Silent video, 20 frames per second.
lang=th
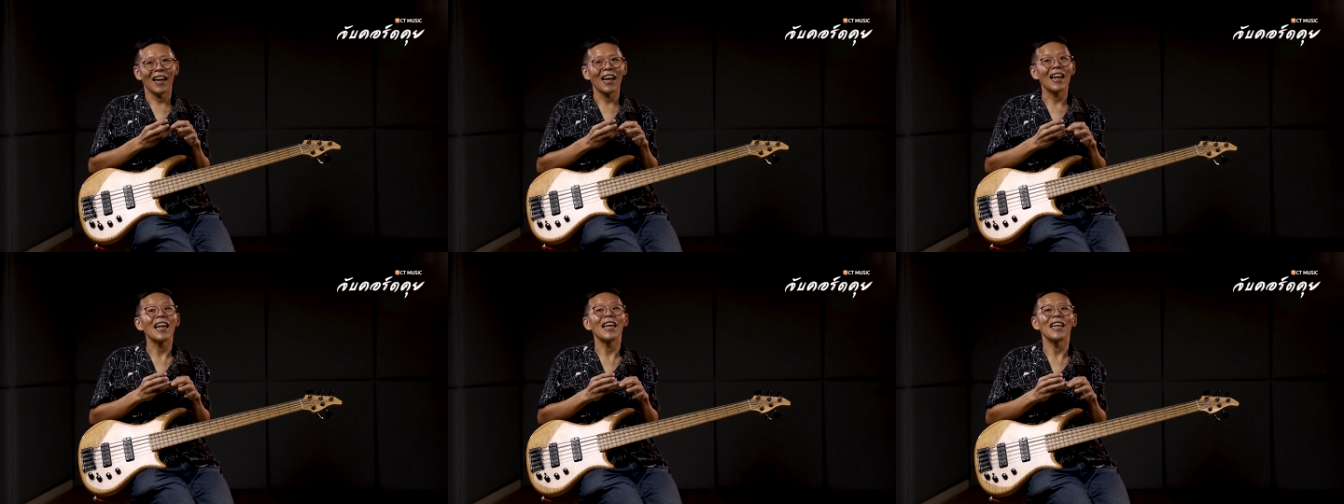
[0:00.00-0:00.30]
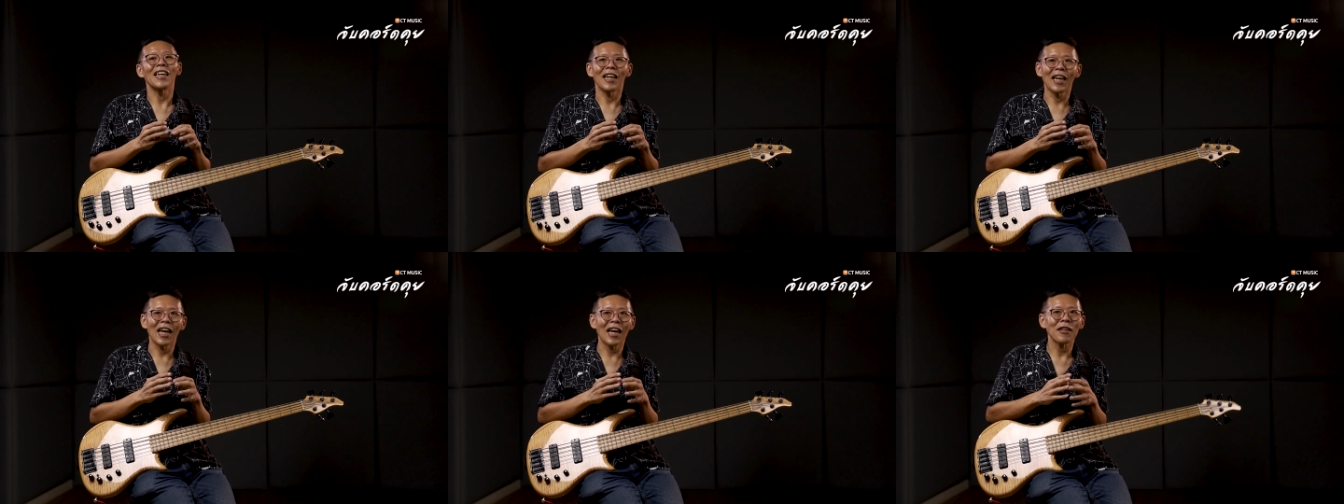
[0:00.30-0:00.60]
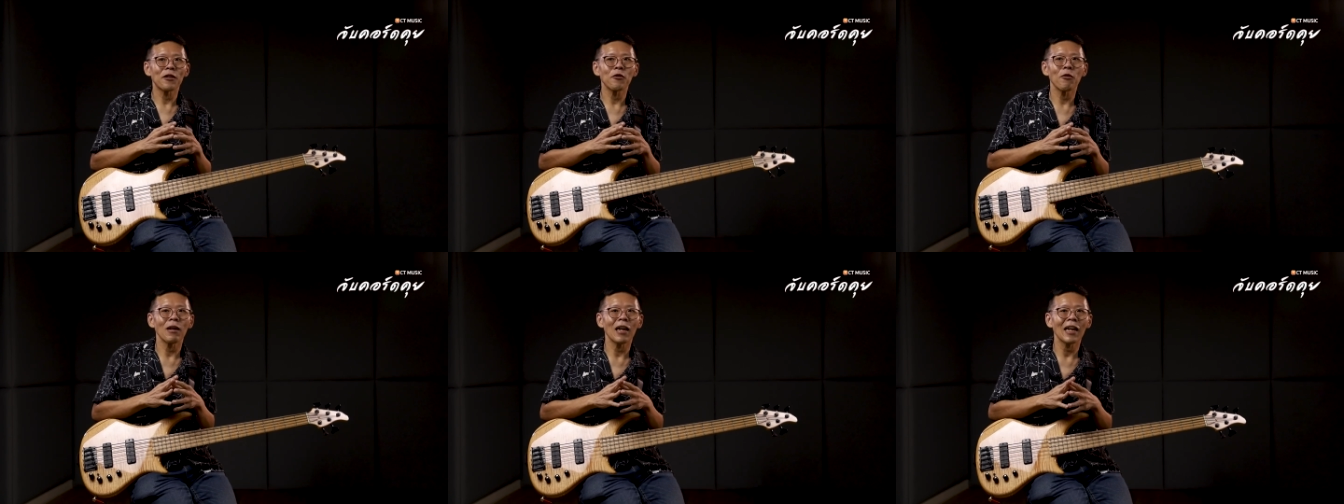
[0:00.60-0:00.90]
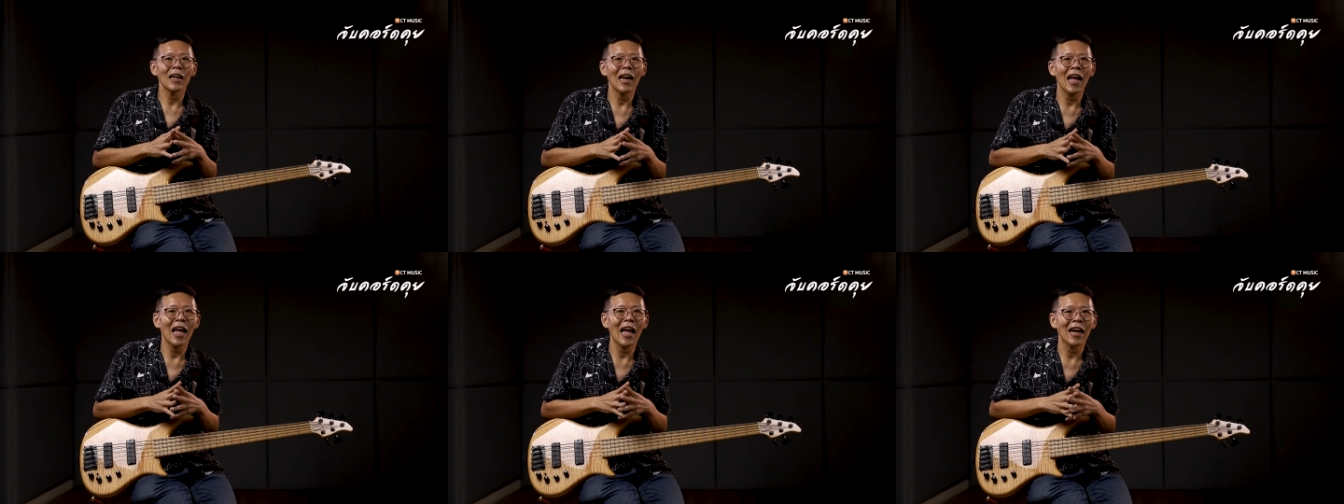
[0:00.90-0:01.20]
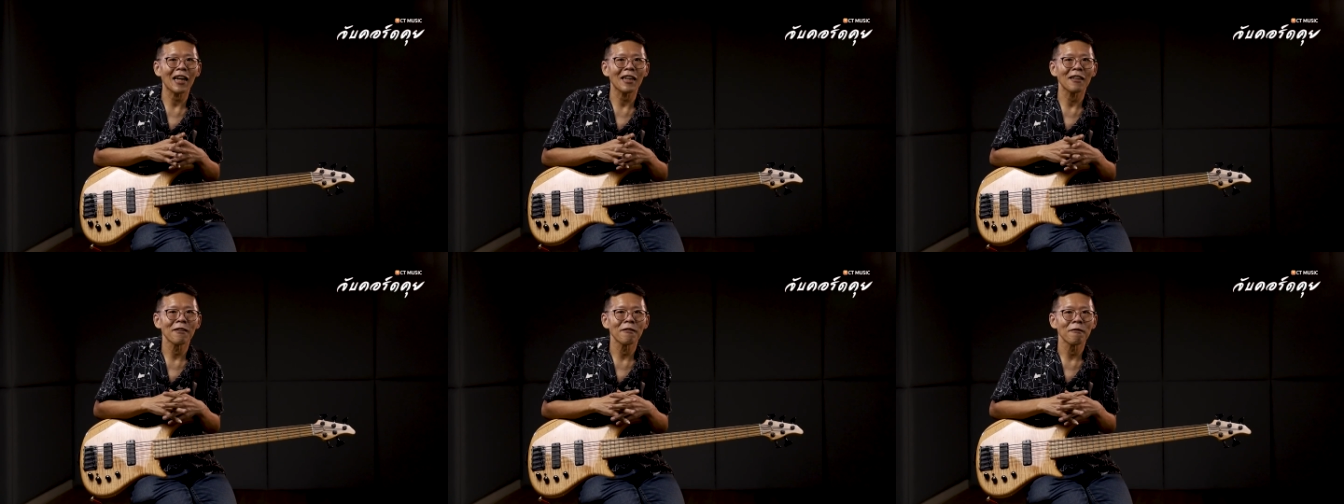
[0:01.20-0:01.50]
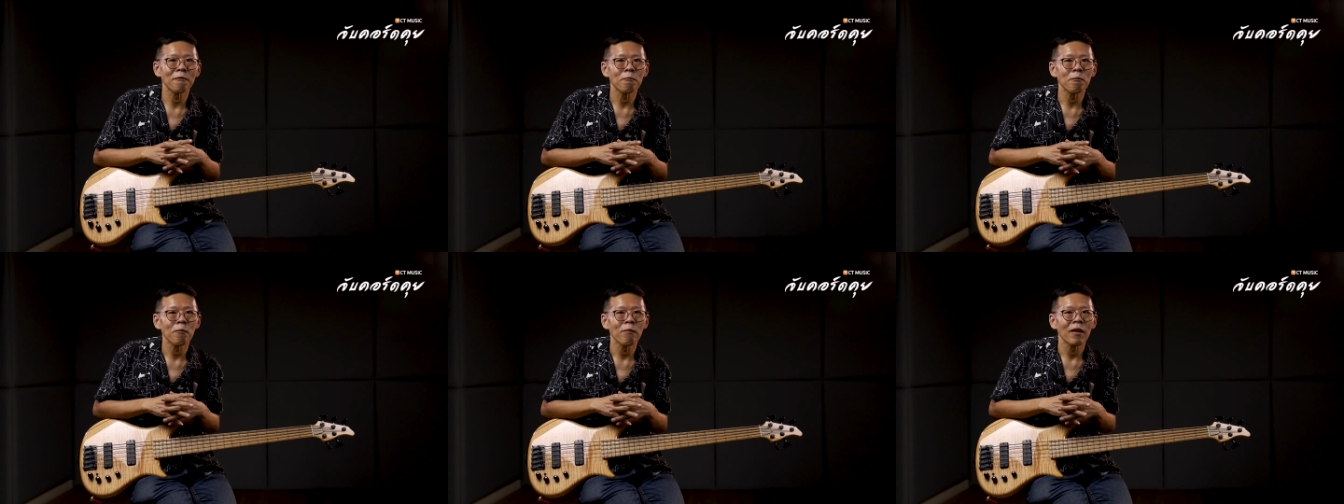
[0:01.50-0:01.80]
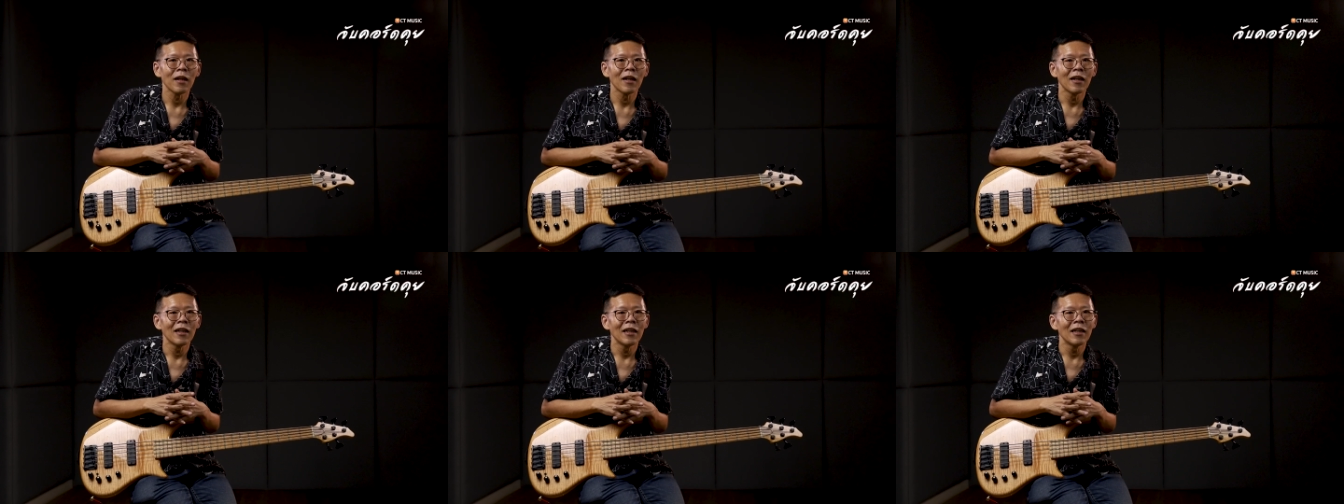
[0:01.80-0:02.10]
อะไรอย่างเงี้ย ช่วงแร
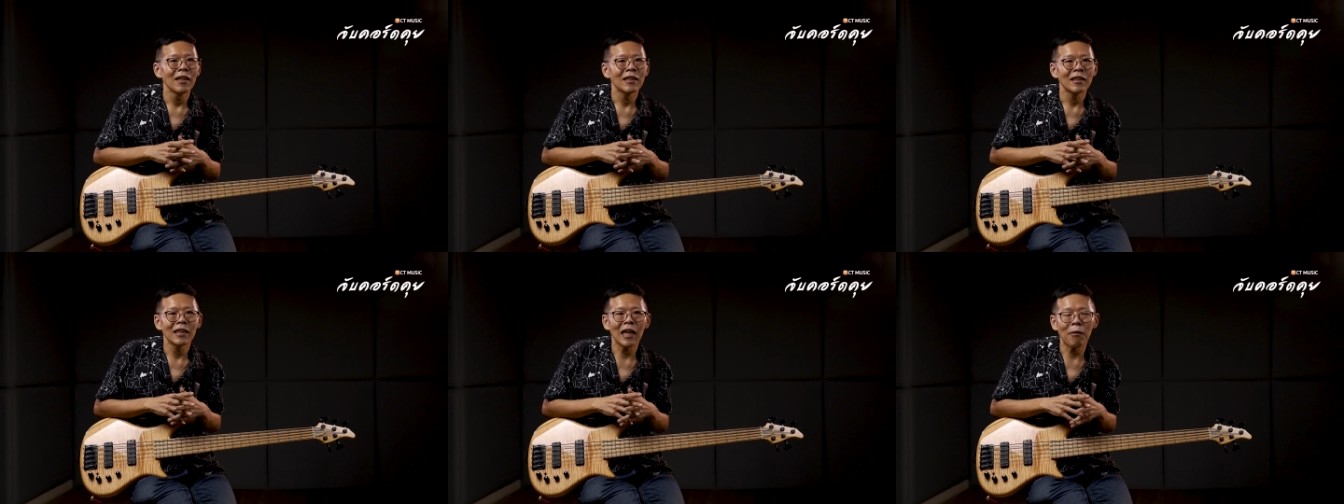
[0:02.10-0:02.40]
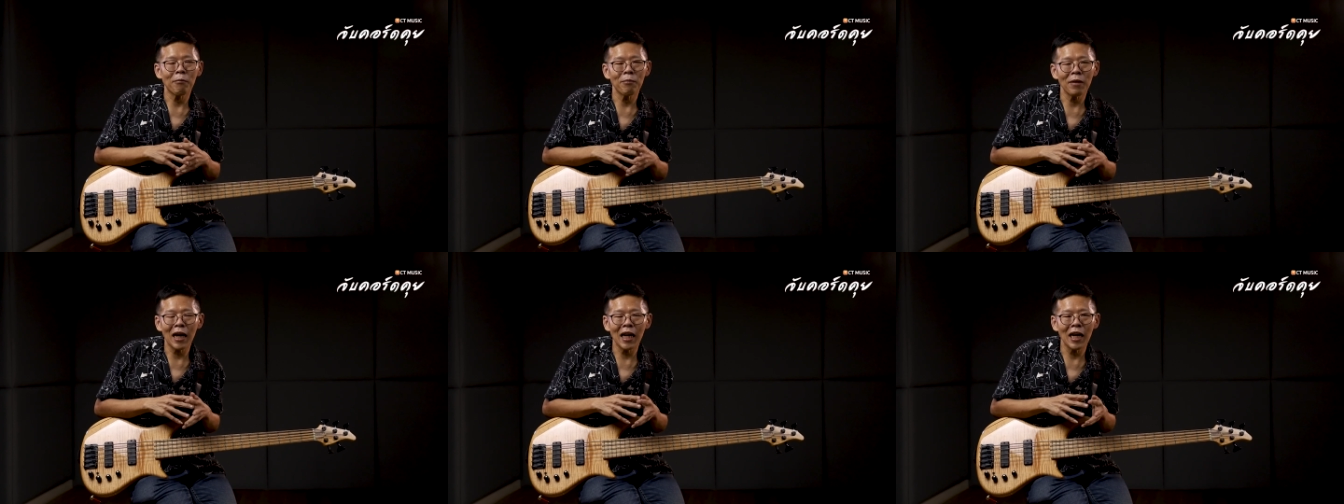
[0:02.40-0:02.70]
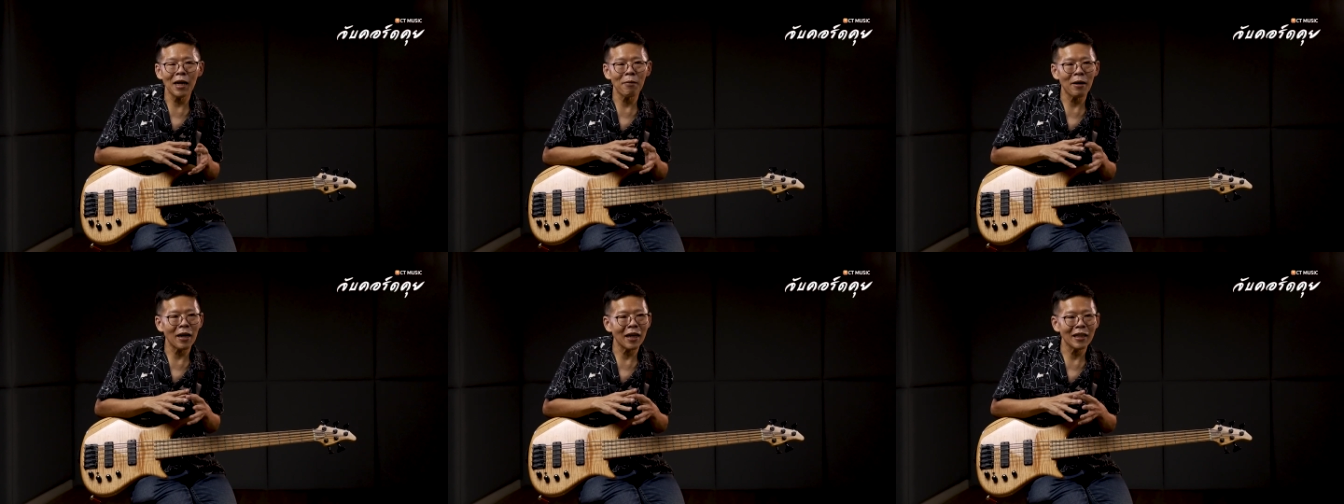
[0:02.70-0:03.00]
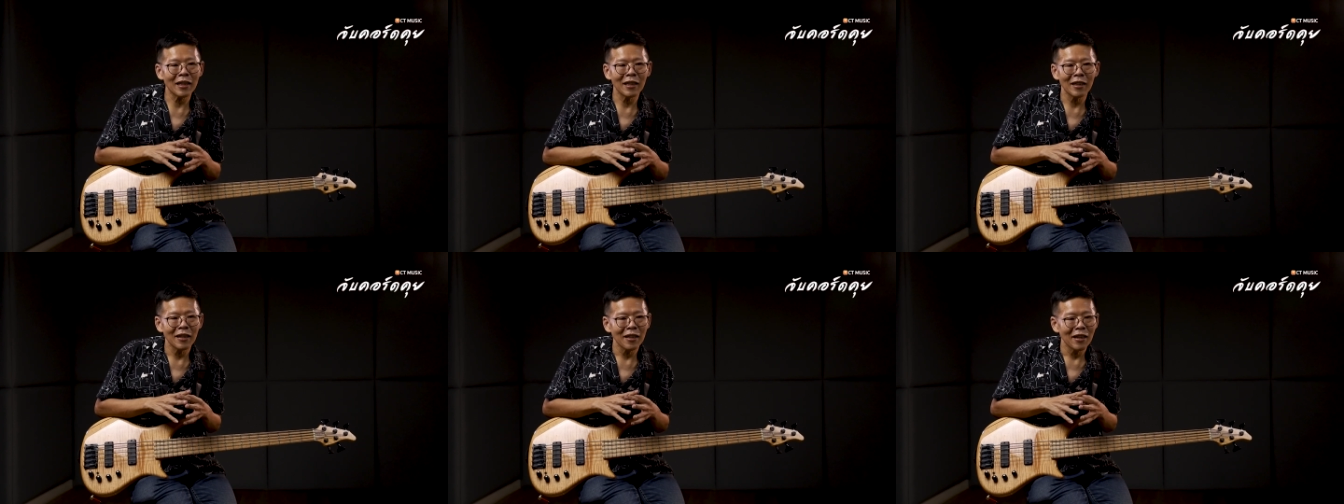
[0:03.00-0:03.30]
กๆจำได้เลยเพลง